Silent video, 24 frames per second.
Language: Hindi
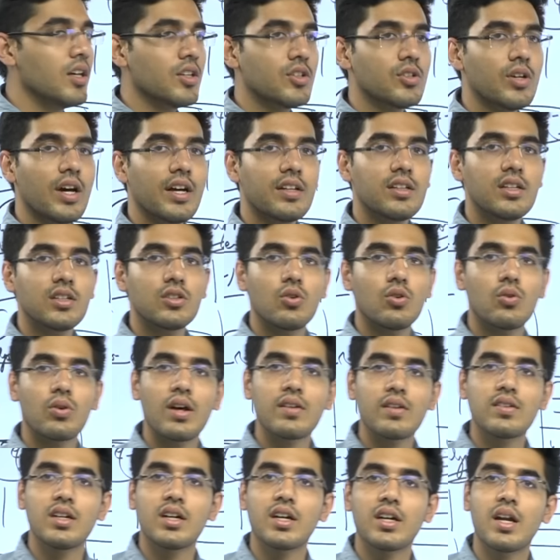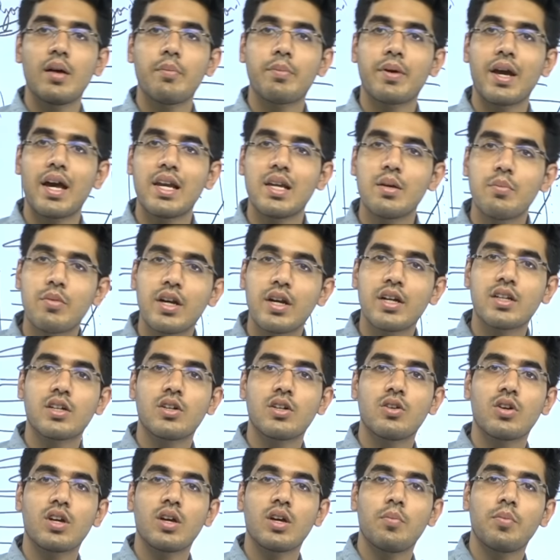तो आई थिंक थोड़ा सा अगर आप कैलिब्रेट
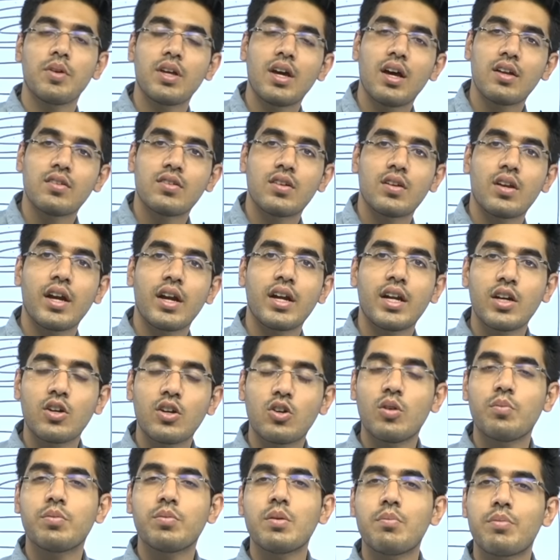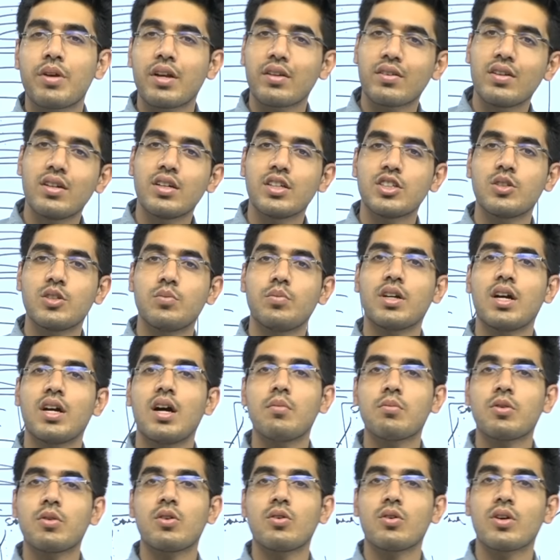करोगे अपनी आंसर राइटिंग को अपने प्रेजेंटेशन पे
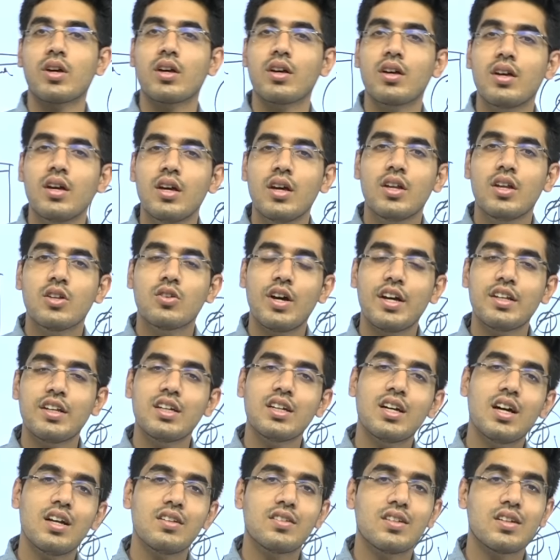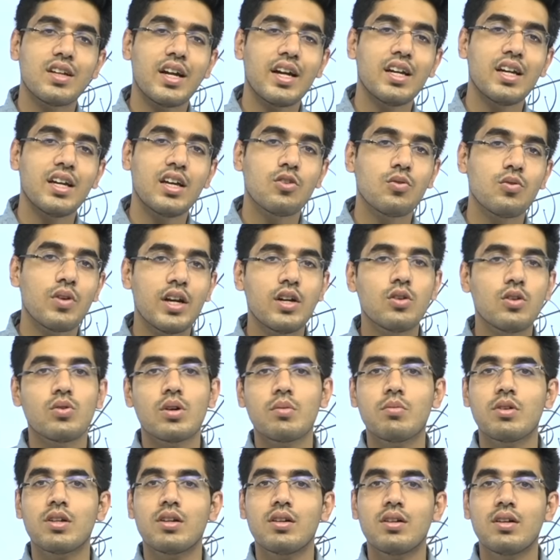काम करोगे तो आई थिंक आंसर राइटिंग इज़ वेरी
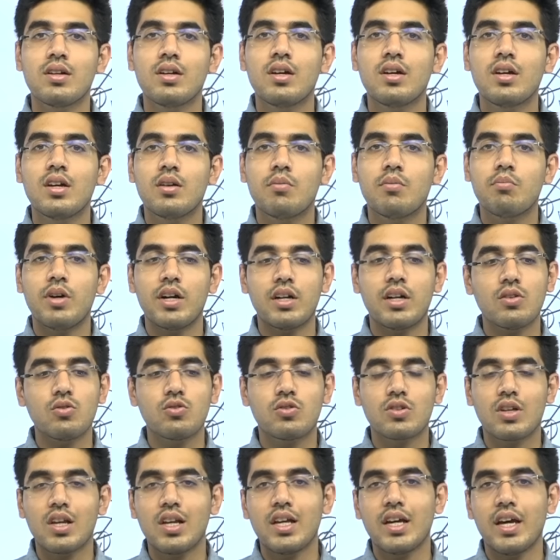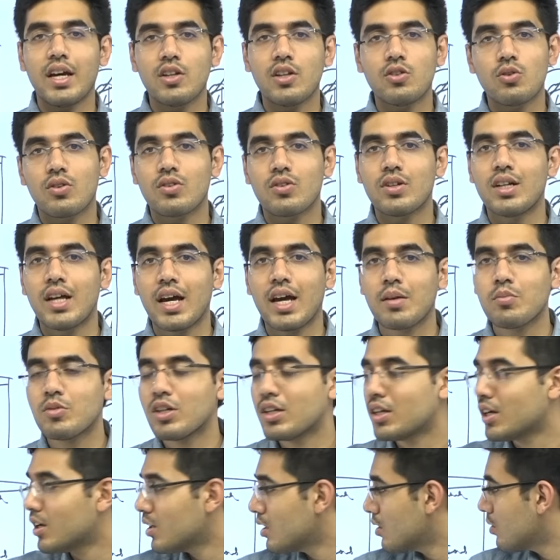डुएबल बट उसके लिए है कि थोड़ा सा टाइम
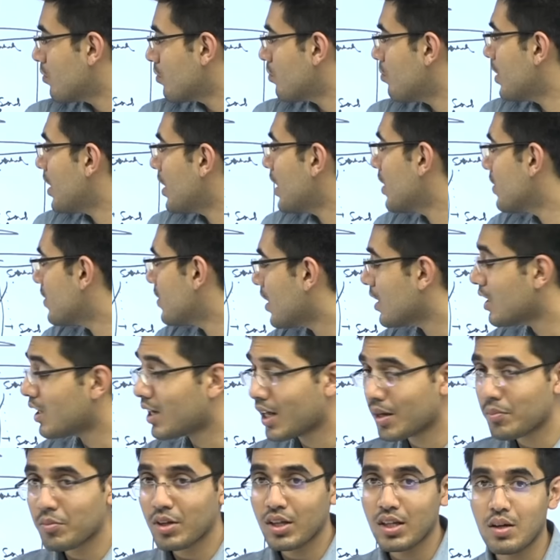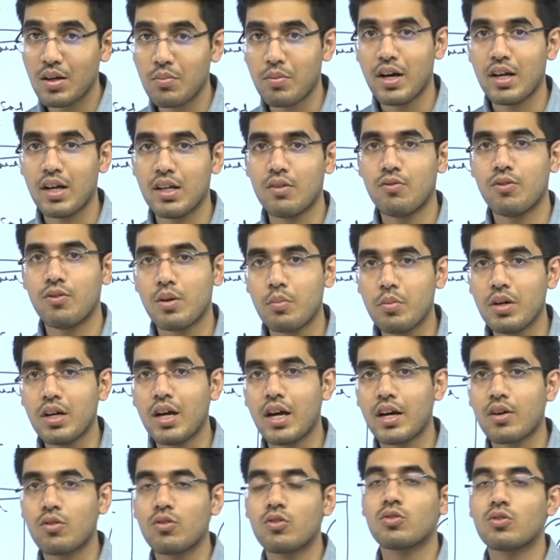देना मैं ज़्यादा टाइम नहीं दे पाया था फिर भी
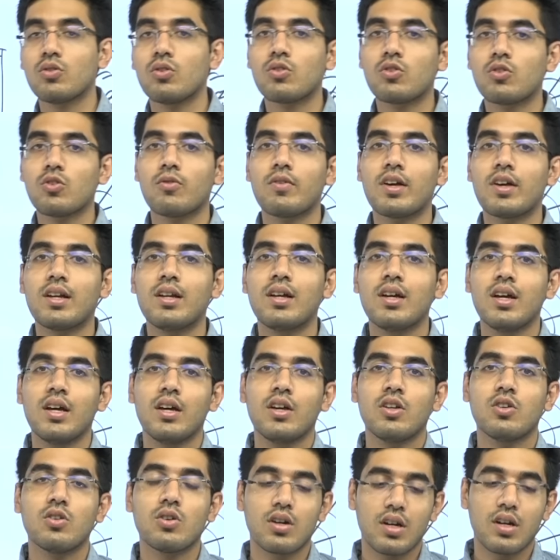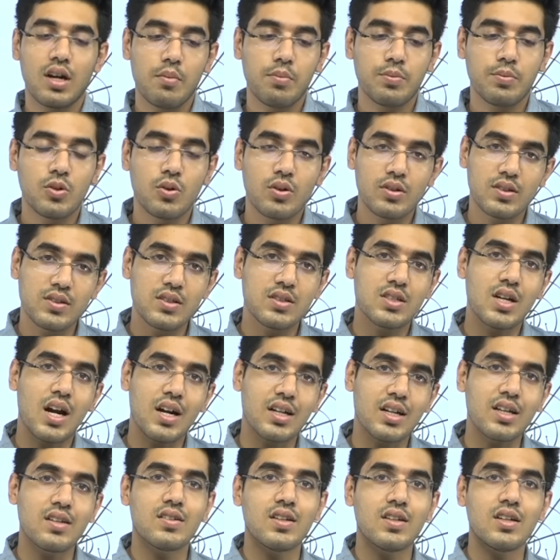आई कुड स्कोर सो वेल तो अगर आप थोड़ा सा
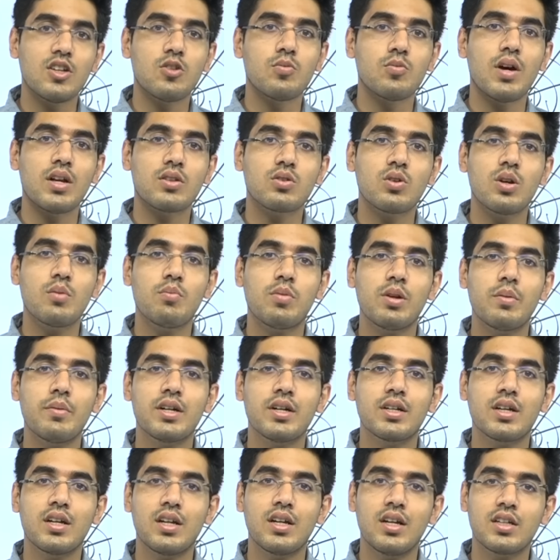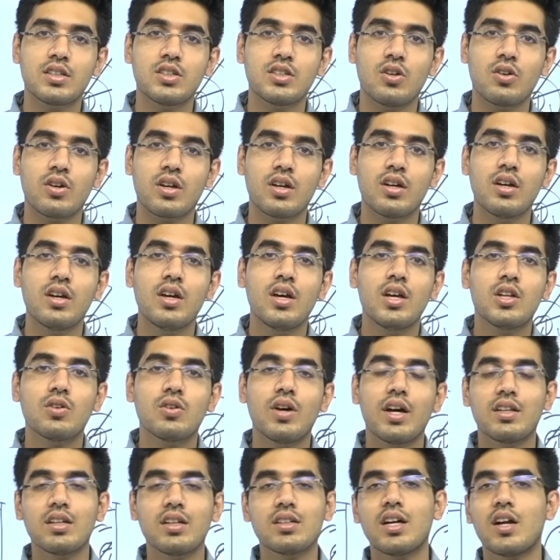स्टार्टिंग से ही इस बात को इम्प्लीमेंट करने लग जाओगे तो
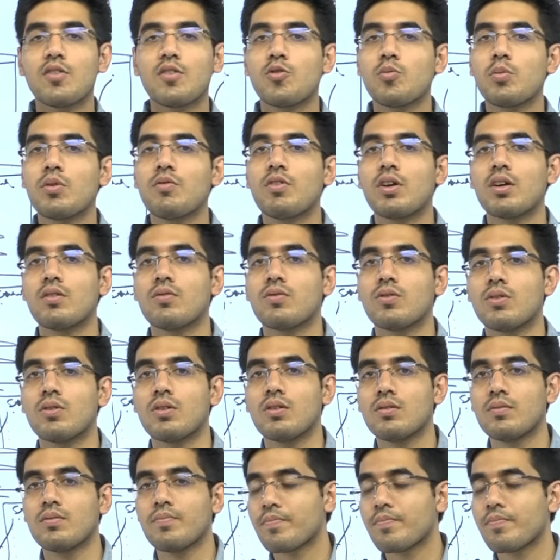आई थिंक दैट वुड बी वंडरफुल